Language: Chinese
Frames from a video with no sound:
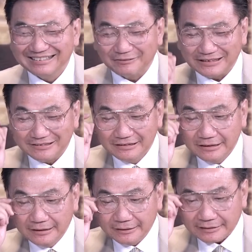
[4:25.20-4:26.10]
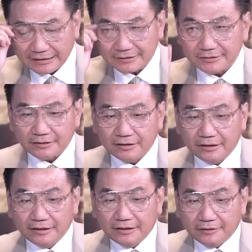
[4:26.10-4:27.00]
所以但是
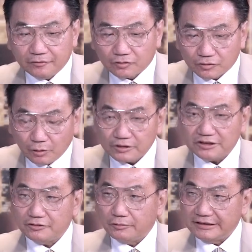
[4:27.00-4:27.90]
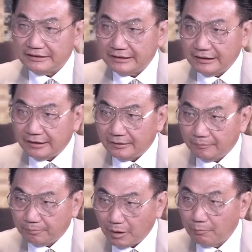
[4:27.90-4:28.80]
都是有一个
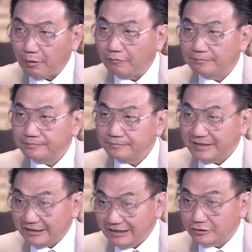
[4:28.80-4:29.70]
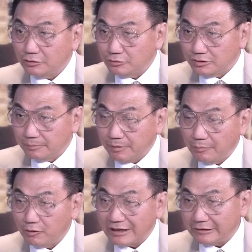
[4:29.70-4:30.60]
Bubble。那那时候就是
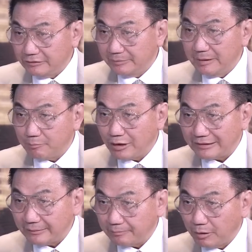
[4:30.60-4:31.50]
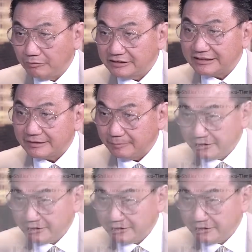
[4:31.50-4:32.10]
bubble 开就 Lemon Brother，砰一下子没